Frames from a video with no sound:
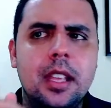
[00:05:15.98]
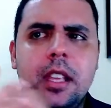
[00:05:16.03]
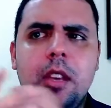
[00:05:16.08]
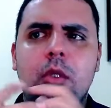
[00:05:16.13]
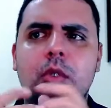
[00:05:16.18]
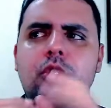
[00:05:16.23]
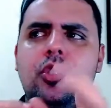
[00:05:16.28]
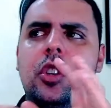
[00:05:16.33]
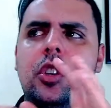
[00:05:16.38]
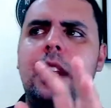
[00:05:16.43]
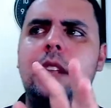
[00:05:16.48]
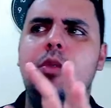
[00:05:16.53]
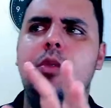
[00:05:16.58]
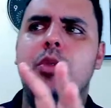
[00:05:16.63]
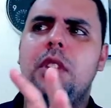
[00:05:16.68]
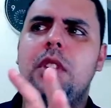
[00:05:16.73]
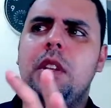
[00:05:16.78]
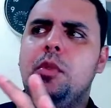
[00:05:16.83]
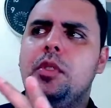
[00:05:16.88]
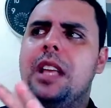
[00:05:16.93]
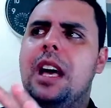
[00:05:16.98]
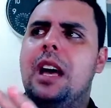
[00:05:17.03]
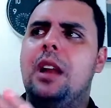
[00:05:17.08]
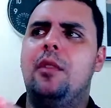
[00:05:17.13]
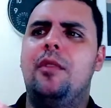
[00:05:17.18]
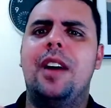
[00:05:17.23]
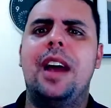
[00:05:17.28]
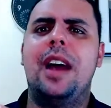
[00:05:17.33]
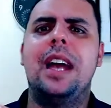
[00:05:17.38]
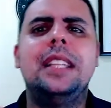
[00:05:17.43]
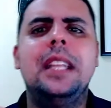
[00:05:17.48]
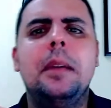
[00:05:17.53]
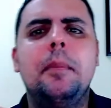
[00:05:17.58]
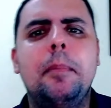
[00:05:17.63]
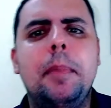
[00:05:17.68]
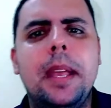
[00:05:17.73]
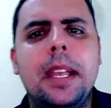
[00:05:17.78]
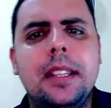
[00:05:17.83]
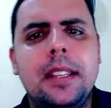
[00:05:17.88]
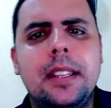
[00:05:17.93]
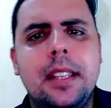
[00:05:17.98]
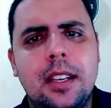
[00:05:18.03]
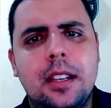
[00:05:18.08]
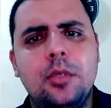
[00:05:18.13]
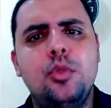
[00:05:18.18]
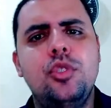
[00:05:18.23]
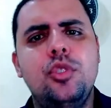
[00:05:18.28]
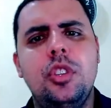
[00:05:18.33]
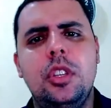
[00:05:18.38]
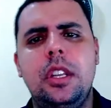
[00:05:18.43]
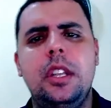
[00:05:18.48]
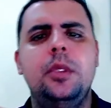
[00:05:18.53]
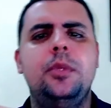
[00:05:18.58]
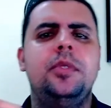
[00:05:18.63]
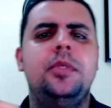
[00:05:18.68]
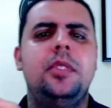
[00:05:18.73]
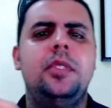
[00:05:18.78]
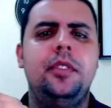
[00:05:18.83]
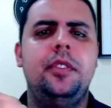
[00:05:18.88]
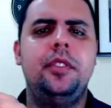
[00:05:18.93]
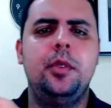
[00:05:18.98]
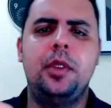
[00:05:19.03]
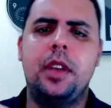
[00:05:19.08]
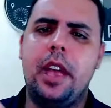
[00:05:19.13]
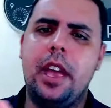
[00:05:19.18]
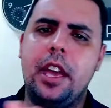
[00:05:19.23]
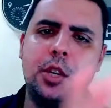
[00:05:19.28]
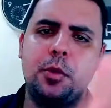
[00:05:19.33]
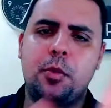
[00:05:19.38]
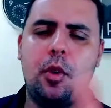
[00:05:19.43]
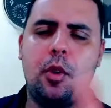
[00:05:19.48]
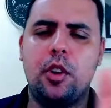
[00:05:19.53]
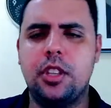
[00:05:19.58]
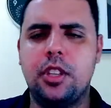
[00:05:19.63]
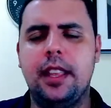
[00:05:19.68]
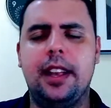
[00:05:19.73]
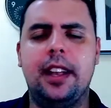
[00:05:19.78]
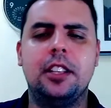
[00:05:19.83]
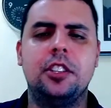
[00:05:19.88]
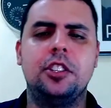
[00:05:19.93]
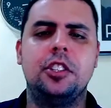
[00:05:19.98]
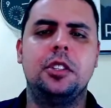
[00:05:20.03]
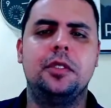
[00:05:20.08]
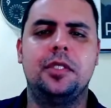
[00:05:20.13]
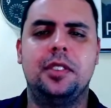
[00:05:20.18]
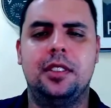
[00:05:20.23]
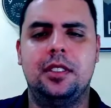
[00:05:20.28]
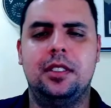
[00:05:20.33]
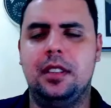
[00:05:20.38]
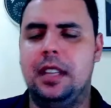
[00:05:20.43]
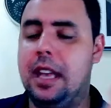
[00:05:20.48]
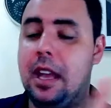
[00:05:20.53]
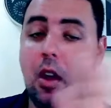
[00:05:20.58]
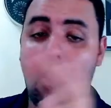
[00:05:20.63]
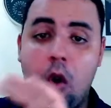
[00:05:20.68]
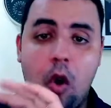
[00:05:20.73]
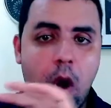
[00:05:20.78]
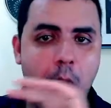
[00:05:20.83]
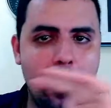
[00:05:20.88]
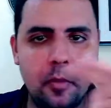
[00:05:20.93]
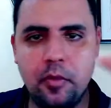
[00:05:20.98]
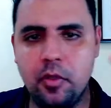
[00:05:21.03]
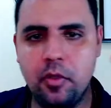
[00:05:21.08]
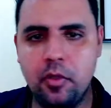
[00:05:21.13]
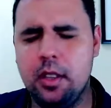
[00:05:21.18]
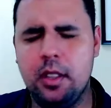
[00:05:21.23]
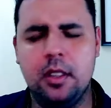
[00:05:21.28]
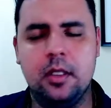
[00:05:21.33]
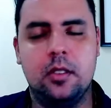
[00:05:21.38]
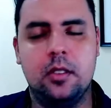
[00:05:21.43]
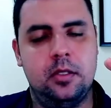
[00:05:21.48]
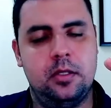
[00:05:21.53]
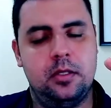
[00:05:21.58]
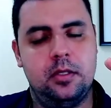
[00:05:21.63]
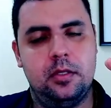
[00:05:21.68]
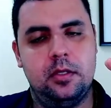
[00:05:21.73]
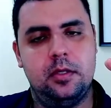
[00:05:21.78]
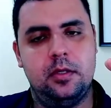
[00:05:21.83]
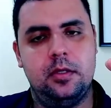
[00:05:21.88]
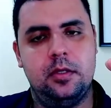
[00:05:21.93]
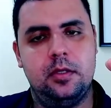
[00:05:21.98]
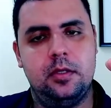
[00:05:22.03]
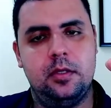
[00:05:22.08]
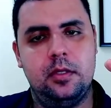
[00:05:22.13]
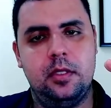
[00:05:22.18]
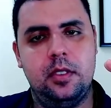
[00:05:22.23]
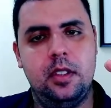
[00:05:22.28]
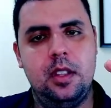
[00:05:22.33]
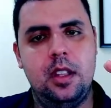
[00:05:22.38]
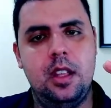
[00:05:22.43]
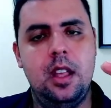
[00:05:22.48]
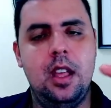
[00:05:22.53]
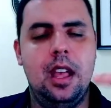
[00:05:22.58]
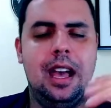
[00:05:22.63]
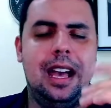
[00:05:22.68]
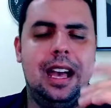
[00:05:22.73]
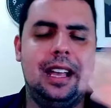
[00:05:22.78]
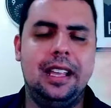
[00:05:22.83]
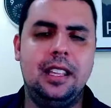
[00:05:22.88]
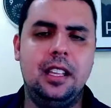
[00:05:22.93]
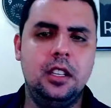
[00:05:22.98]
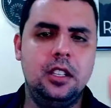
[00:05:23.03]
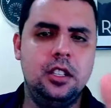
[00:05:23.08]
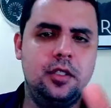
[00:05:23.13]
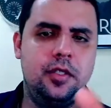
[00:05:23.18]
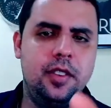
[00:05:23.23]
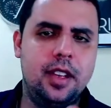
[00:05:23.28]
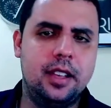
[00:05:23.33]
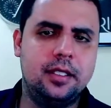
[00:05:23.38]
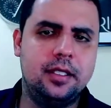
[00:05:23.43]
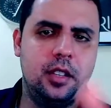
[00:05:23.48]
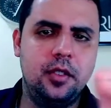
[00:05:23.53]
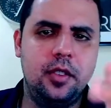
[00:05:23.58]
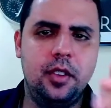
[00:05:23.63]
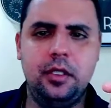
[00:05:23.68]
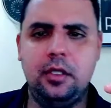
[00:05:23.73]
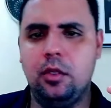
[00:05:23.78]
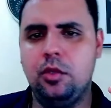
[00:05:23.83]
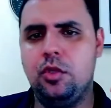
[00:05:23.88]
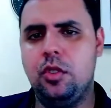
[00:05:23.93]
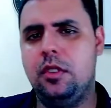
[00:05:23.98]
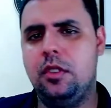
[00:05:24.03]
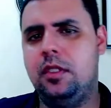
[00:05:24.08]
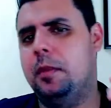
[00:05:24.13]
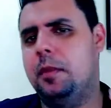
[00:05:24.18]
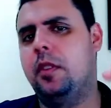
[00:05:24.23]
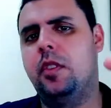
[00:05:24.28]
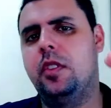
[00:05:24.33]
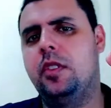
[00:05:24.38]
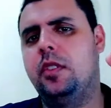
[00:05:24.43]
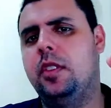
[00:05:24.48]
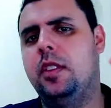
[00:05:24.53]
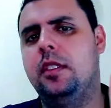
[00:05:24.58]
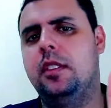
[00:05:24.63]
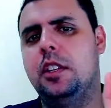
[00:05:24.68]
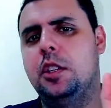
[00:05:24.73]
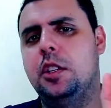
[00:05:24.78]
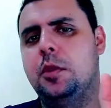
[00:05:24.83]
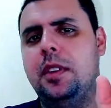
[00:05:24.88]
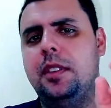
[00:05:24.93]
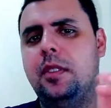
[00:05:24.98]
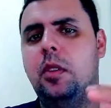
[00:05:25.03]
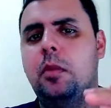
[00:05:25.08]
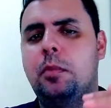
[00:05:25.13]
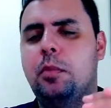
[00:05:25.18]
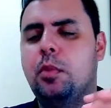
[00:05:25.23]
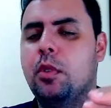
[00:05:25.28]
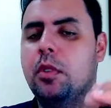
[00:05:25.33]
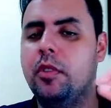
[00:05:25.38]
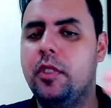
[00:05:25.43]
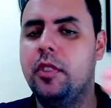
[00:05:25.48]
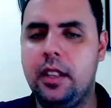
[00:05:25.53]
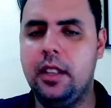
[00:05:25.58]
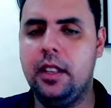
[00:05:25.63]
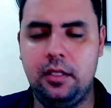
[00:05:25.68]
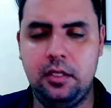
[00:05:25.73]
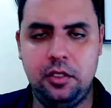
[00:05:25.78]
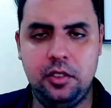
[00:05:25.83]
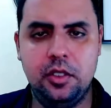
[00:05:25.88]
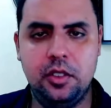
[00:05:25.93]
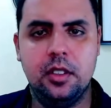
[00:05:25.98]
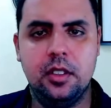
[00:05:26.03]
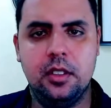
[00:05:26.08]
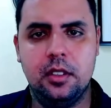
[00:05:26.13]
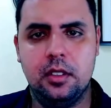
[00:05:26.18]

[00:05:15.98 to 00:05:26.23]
que o direito tributário vai depender do direito civil? E a resposta é negativa. É óbvio que não. Aqui, diversas vezes, eu utilizei para vocês a expressão por vezes.